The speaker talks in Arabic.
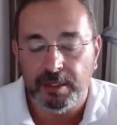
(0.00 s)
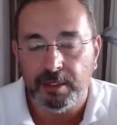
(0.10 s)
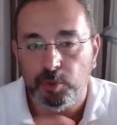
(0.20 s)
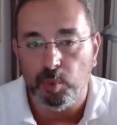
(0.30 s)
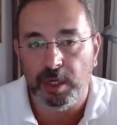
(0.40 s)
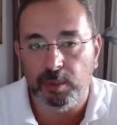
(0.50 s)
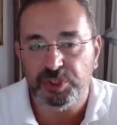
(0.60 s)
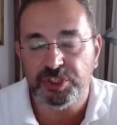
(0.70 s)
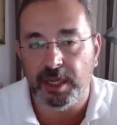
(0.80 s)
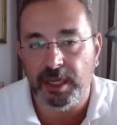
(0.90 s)
آه،
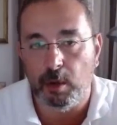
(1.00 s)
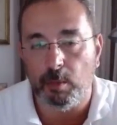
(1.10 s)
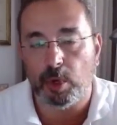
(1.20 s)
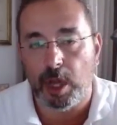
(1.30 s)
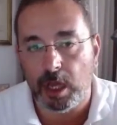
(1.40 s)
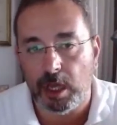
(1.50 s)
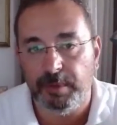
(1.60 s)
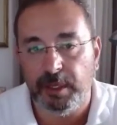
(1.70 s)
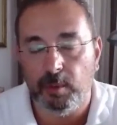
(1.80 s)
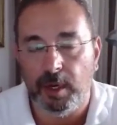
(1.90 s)
دول وصايه
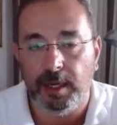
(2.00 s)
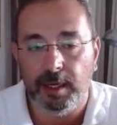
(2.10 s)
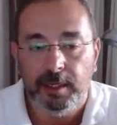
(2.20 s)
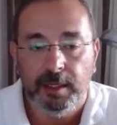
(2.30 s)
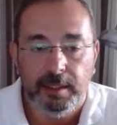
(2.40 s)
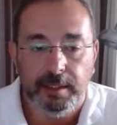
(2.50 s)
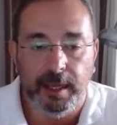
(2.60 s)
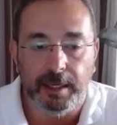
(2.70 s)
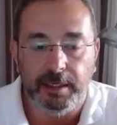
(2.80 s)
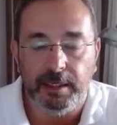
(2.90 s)
ومراقبه و
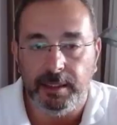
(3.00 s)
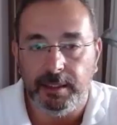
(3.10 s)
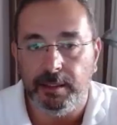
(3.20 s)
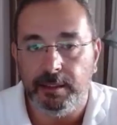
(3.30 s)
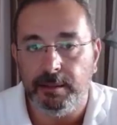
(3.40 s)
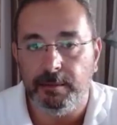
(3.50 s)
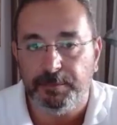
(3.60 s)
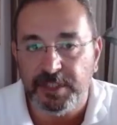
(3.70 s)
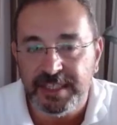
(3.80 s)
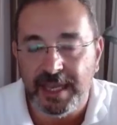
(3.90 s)
يعني آه،
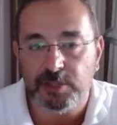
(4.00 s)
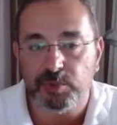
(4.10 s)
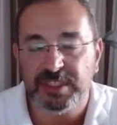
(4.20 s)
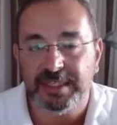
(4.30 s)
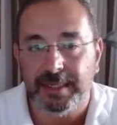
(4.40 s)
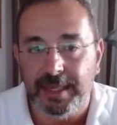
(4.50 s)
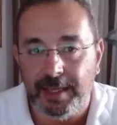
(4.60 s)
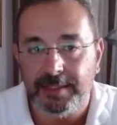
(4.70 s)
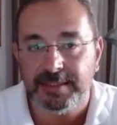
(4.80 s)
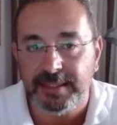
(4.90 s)
ابتزاز
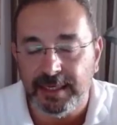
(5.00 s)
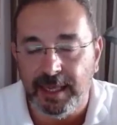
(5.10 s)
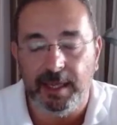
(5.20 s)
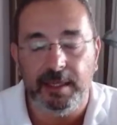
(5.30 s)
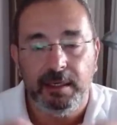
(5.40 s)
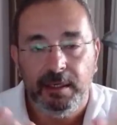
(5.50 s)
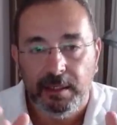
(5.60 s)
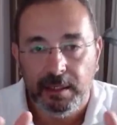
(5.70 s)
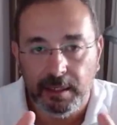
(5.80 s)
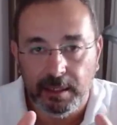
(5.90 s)
واستغلال استغلال
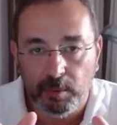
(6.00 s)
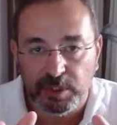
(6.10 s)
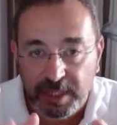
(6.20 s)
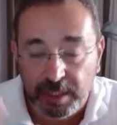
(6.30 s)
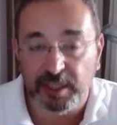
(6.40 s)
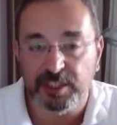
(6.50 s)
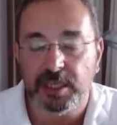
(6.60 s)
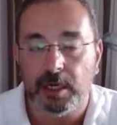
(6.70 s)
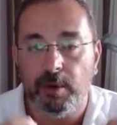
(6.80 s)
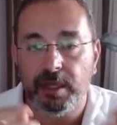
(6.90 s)
آه، وسرقه
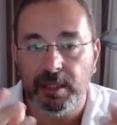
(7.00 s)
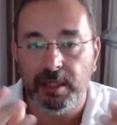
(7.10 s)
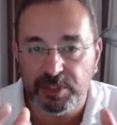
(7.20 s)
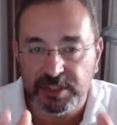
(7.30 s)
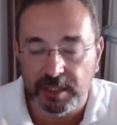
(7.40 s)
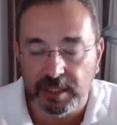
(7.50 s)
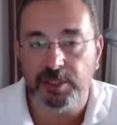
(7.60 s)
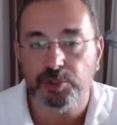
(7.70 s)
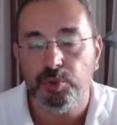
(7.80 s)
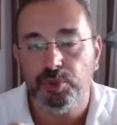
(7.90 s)
ثرواتنا
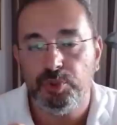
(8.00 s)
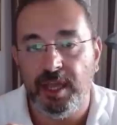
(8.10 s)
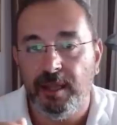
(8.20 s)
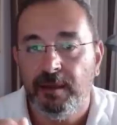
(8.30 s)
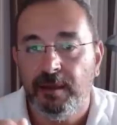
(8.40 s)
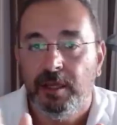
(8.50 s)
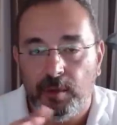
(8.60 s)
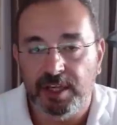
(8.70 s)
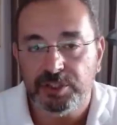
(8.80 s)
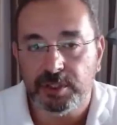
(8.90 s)
واستغلال جهودنا
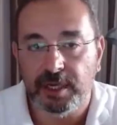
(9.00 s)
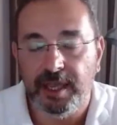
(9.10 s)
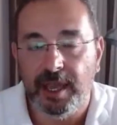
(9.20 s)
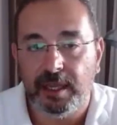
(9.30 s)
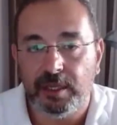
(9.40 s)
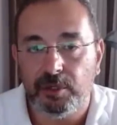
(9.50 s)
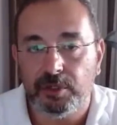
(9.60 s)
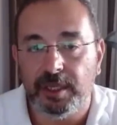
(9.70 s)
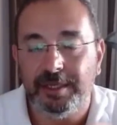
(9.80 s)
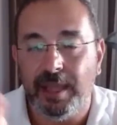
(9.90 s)
وعصرنا لاخر
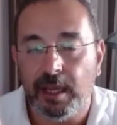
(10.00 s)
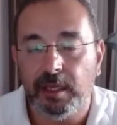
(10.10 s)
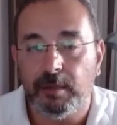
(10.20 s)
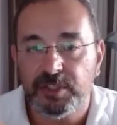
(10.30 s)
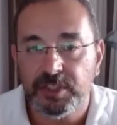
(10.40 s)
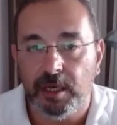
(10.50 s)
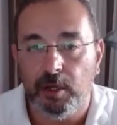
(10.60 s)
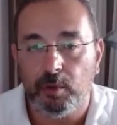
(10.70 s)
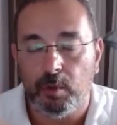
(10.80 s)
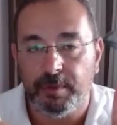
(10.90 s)
نقطه لتحقيق
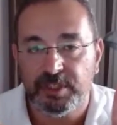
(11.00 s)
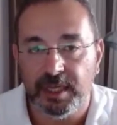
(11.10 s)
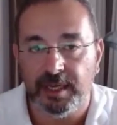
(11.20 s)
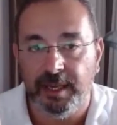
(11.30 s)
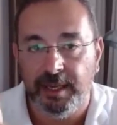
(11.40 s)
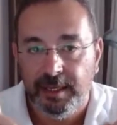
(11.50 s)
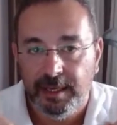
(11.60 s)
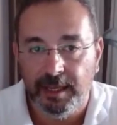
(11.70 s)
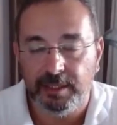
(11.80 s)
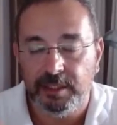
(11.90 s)
مصالحهم ومصالح
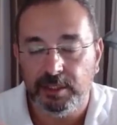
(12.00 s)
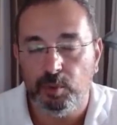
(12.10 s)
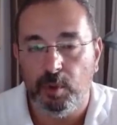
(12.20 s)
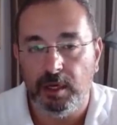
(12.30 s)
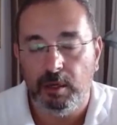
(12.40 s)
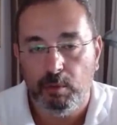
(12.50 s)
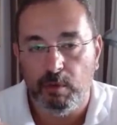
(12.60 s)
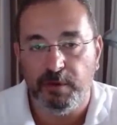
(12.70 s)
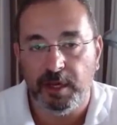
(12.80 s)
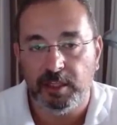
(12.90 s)
هذه الدول
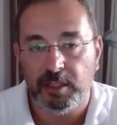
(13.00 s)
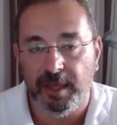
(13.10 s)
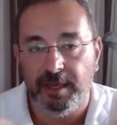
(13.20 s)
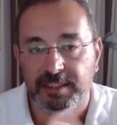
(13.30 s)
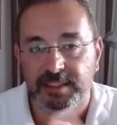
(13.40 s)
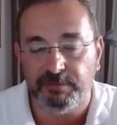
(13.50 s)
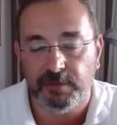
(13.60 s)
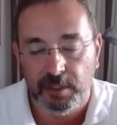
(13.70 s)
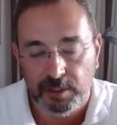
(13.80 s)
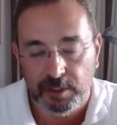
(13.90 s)
وفقط مع الاسف
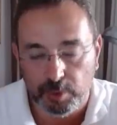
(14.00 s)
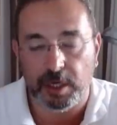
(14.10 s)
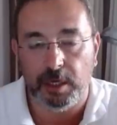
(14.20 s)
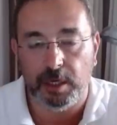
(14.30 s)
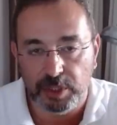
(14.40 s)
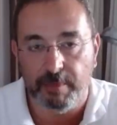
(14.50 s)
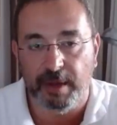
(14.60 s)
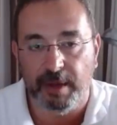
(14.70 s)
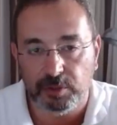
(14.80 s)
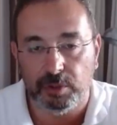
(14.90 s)
شكرا
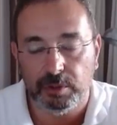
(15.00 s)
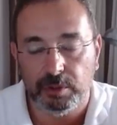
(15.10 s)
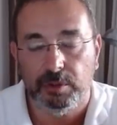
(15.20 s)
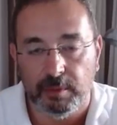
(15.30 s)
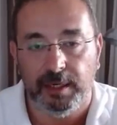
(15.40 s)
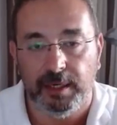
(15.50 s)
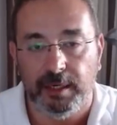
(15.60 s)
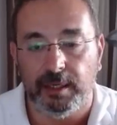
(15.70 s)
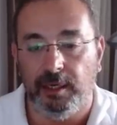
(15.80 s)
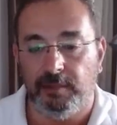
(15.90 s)
لمتابعتكم والى
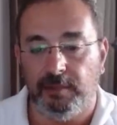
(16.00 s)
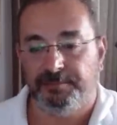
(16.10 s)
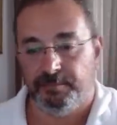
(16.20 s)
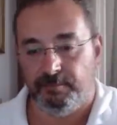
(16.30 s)
اللقاء